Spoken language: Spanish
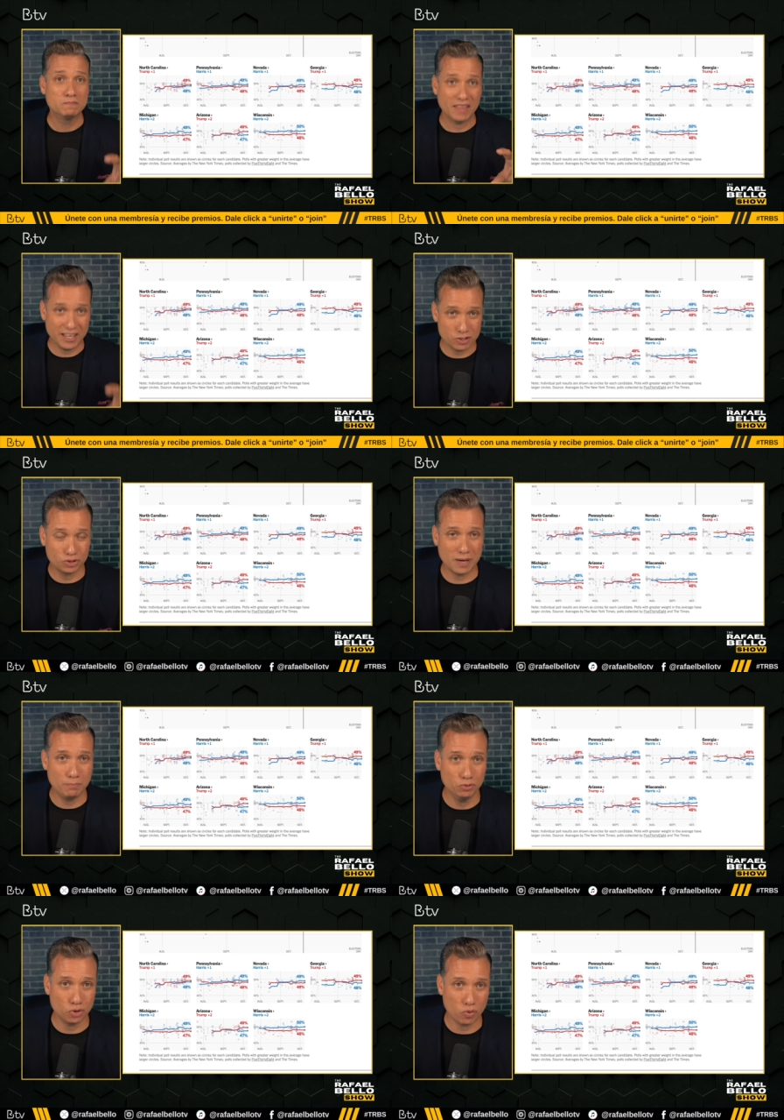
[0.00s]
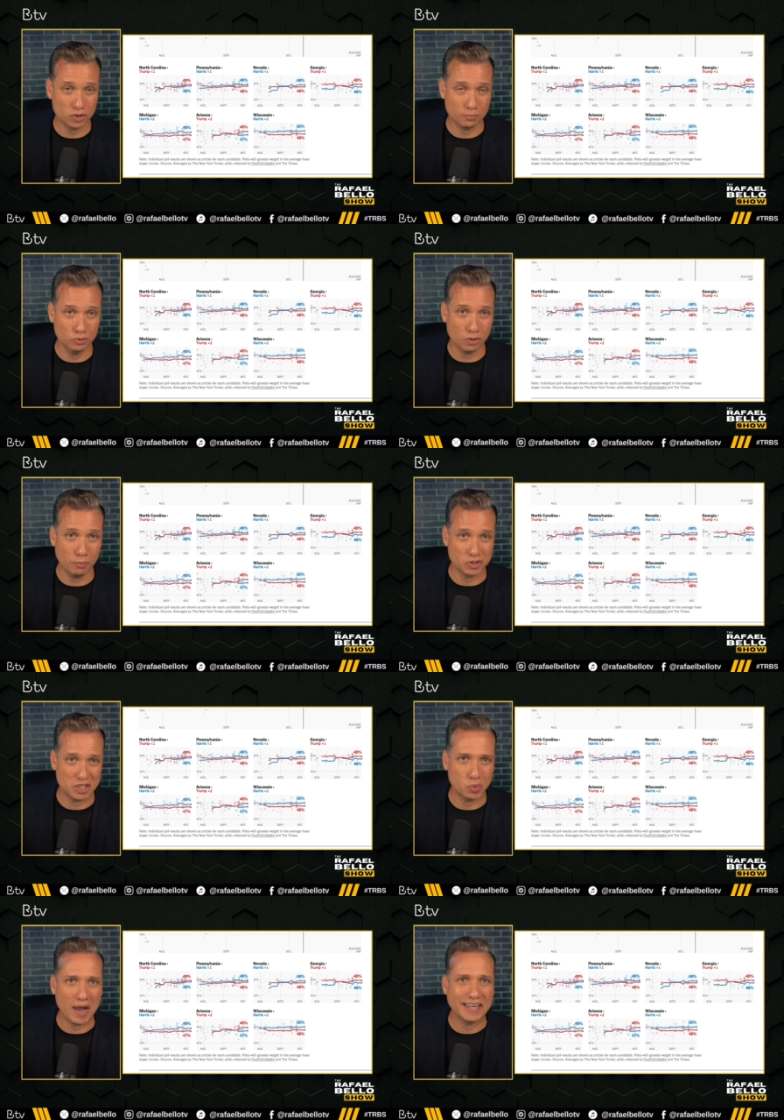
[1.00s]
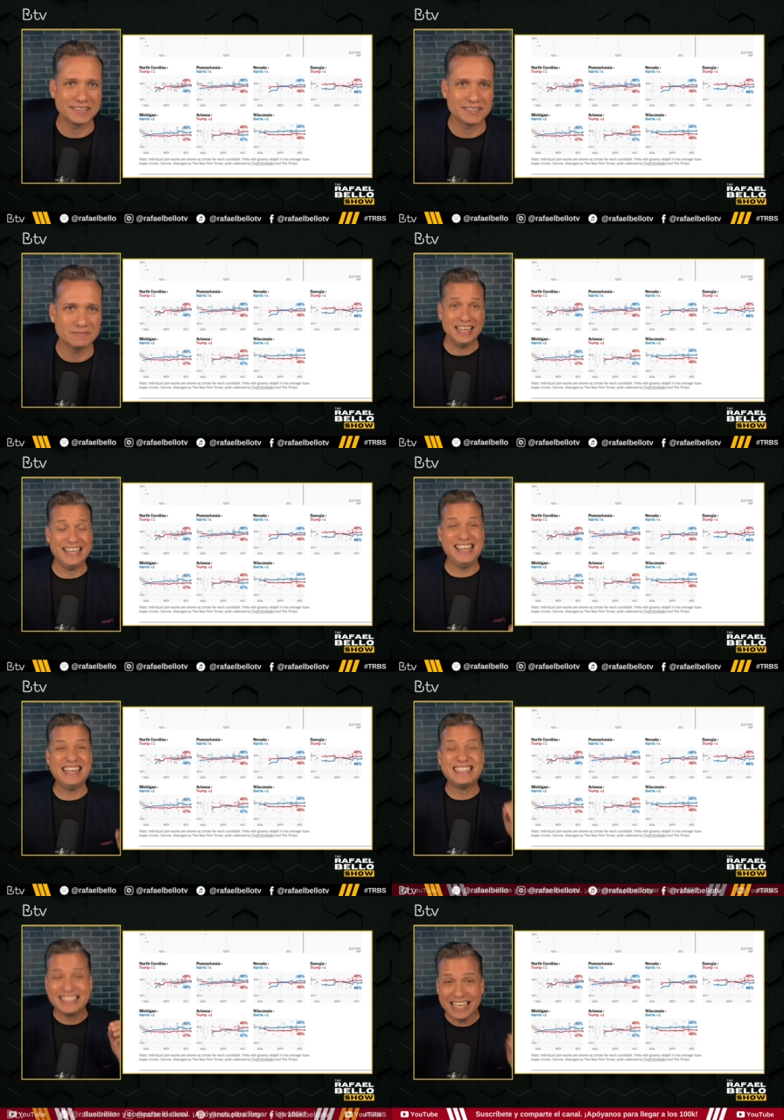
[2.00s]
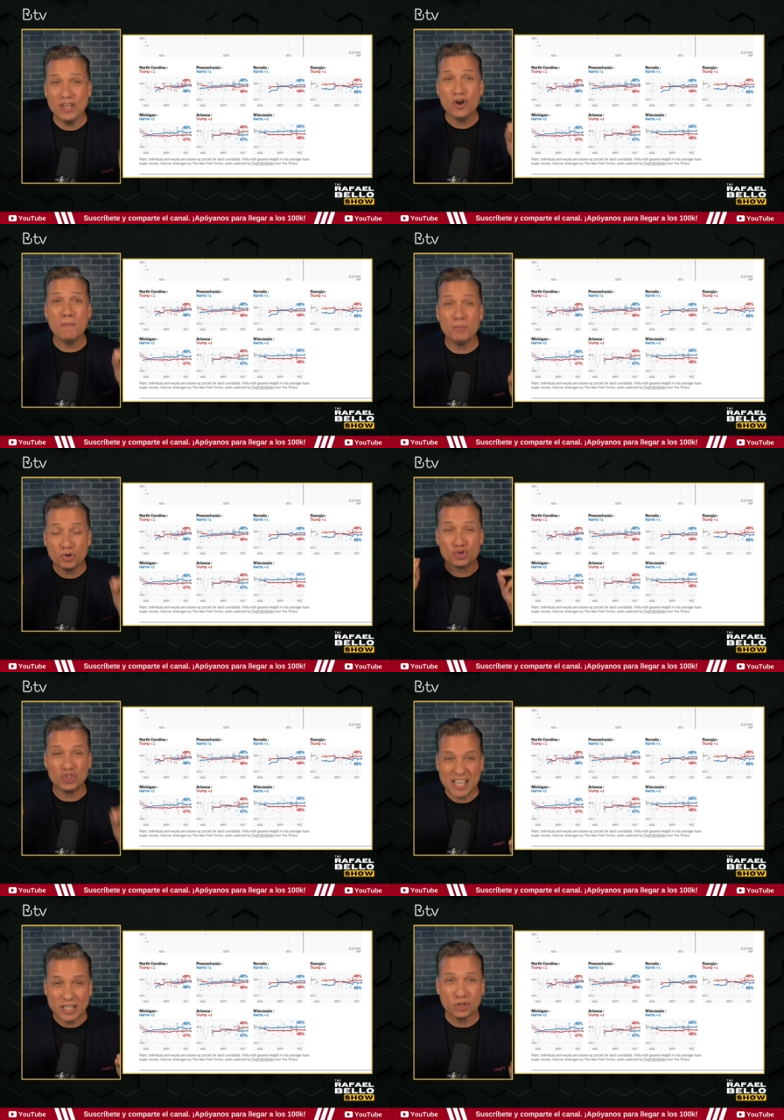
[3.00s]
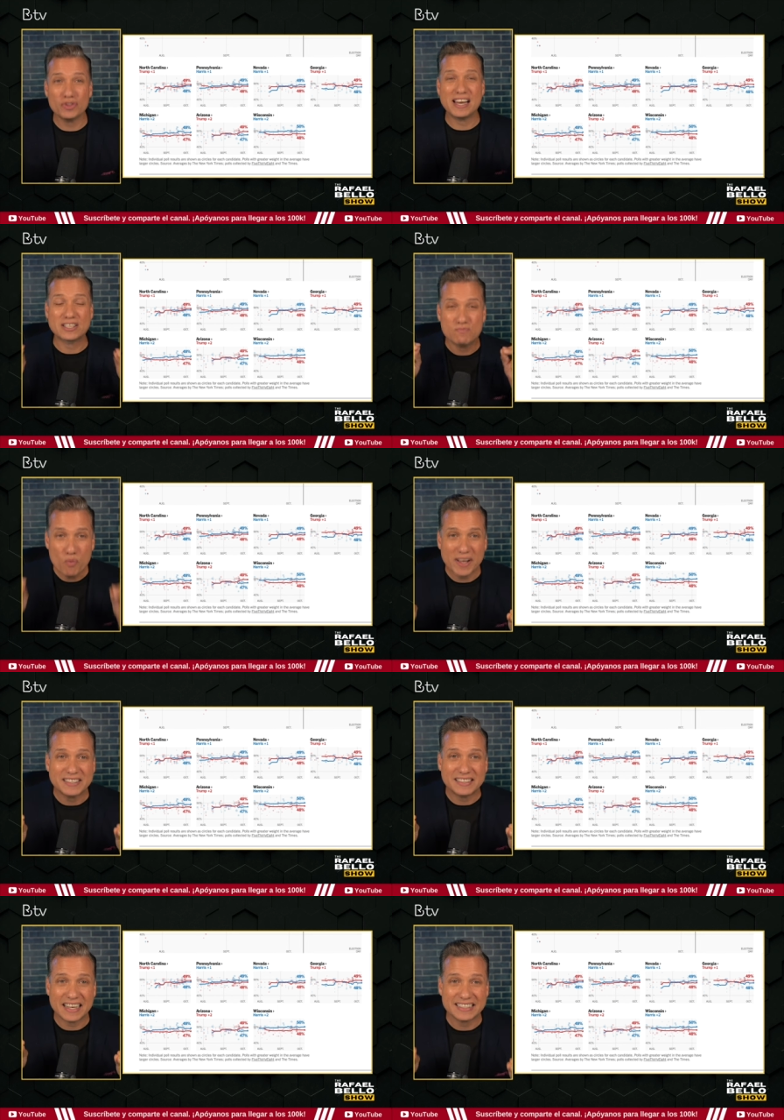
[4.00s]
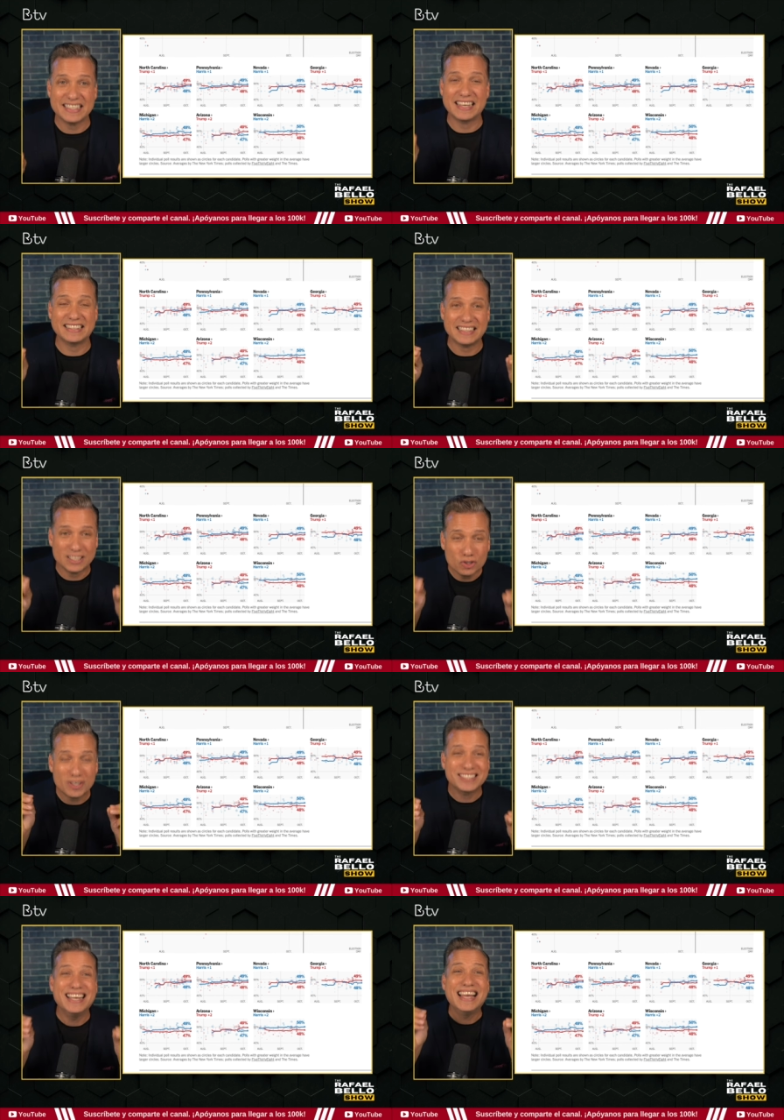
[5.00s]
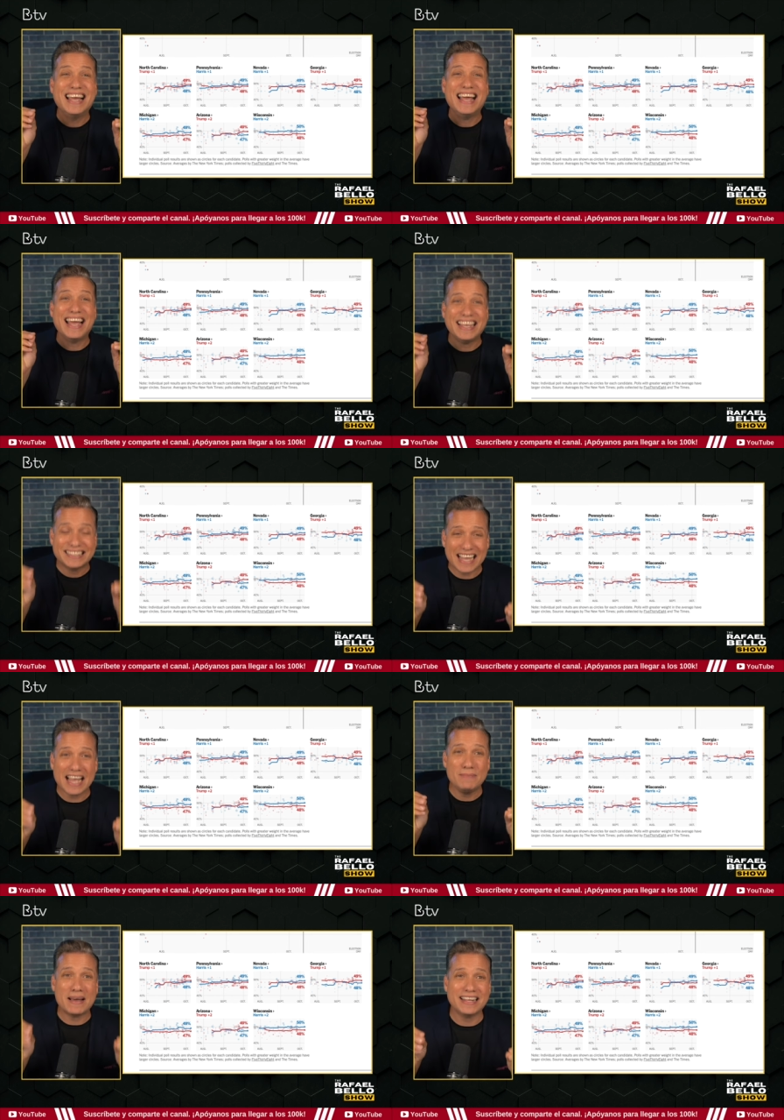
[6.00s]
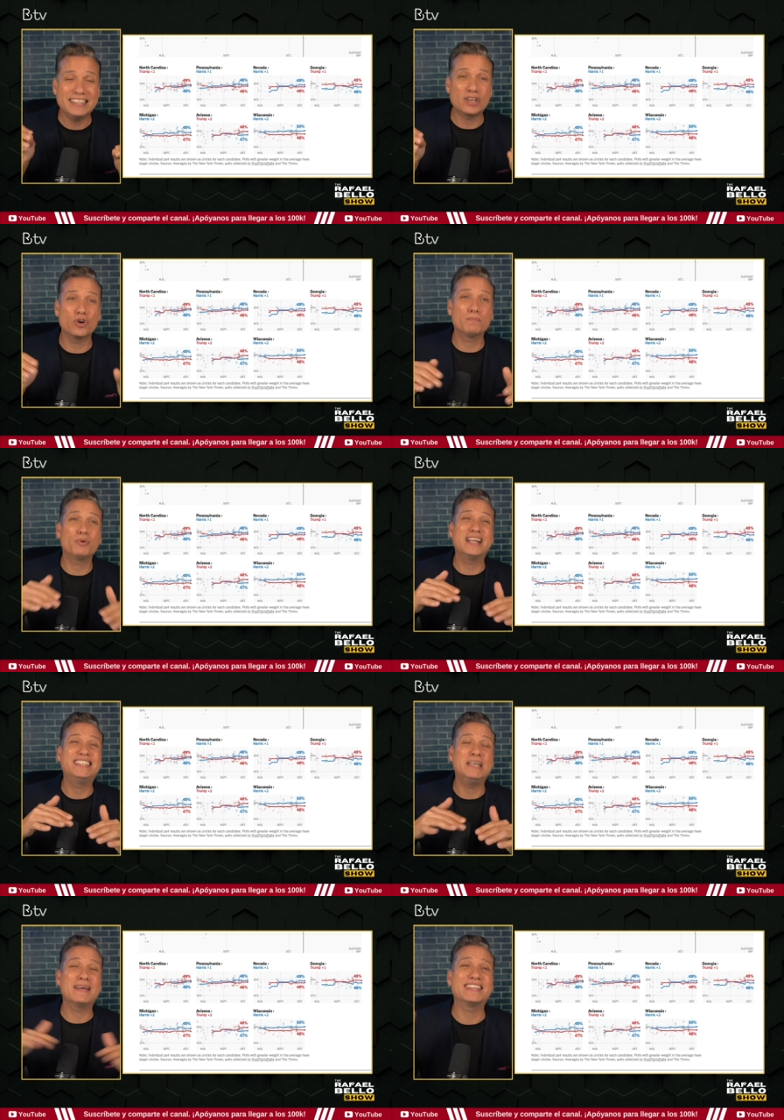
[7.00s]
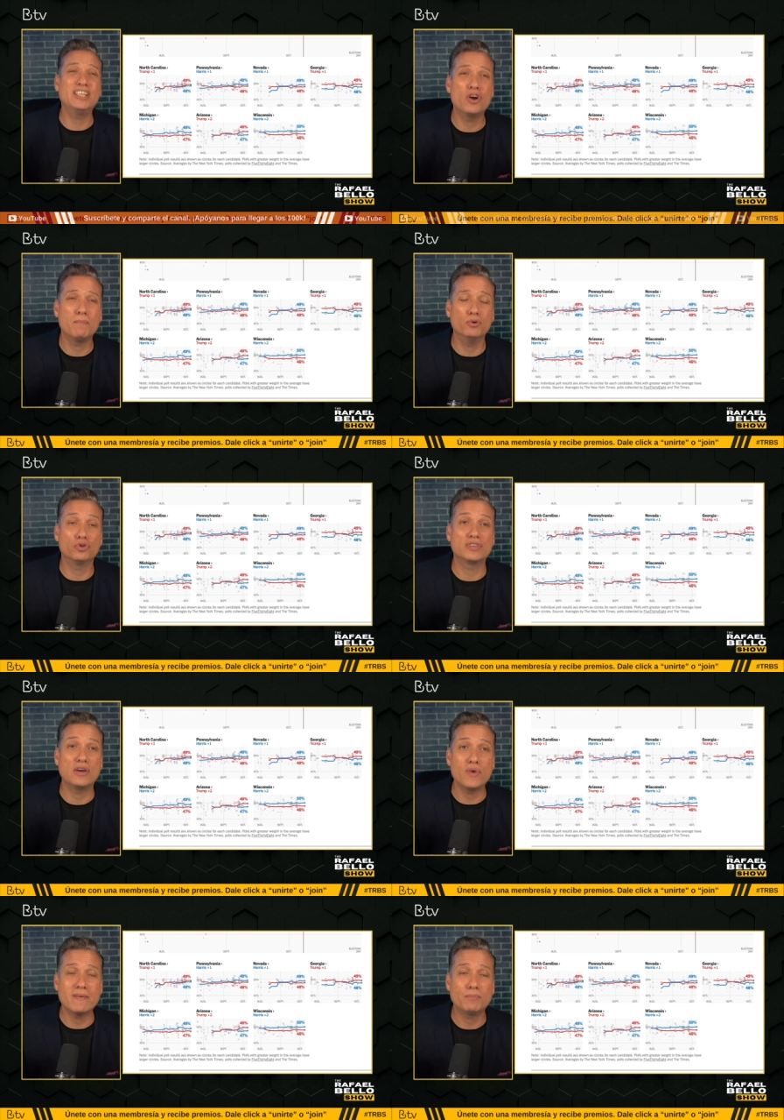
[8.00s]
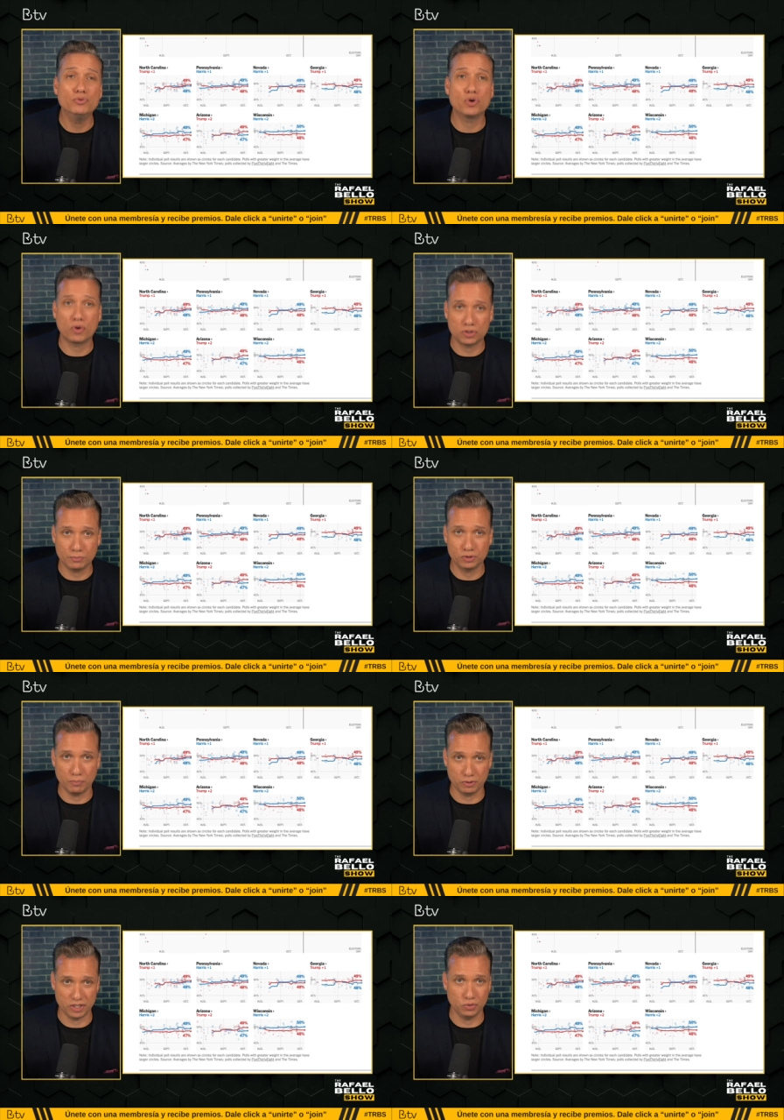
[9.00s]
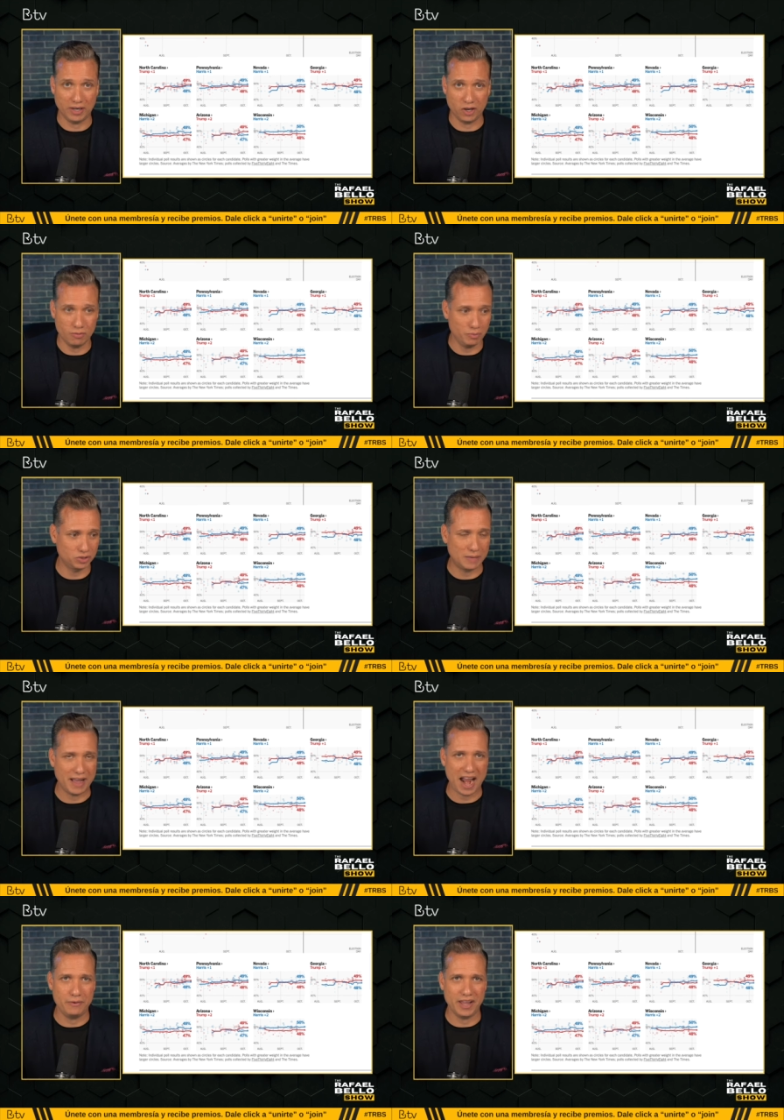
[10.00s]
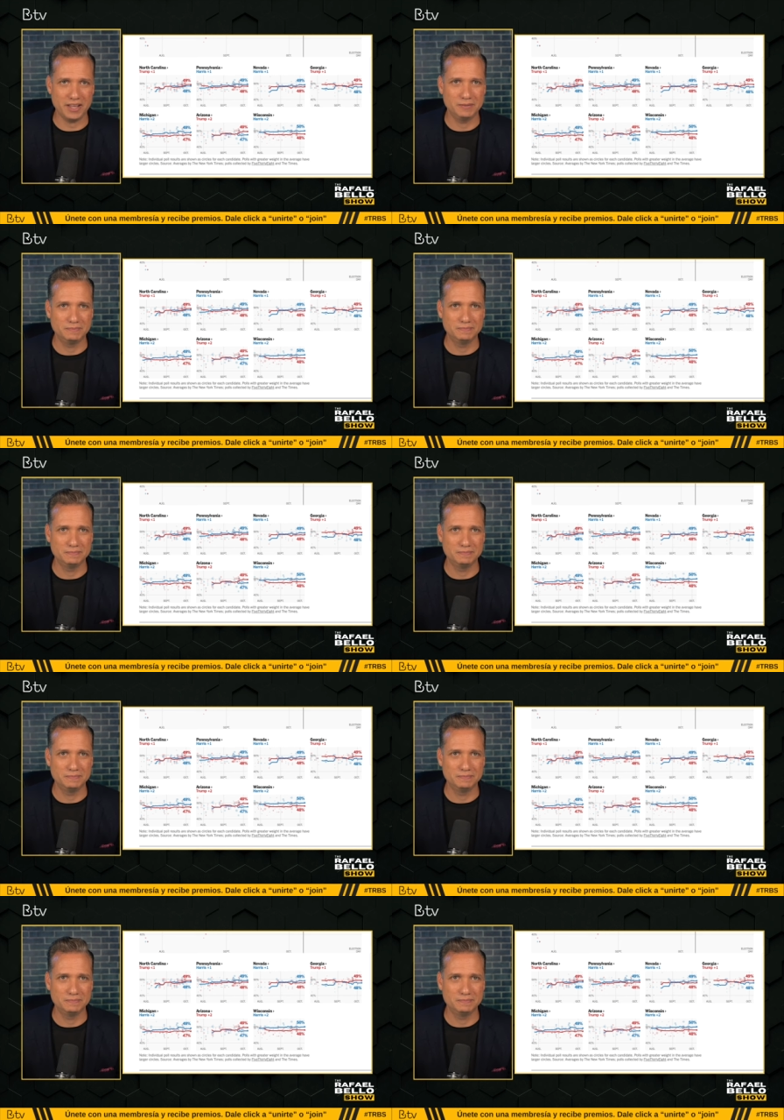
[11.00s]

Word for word: esos 3.4 puntos porcentuales. Y el 5% de las muestras y de las elecciones está el margen de error por encima de 5 puntos a 9.4 puntos porcentuales, como mostraba Harry.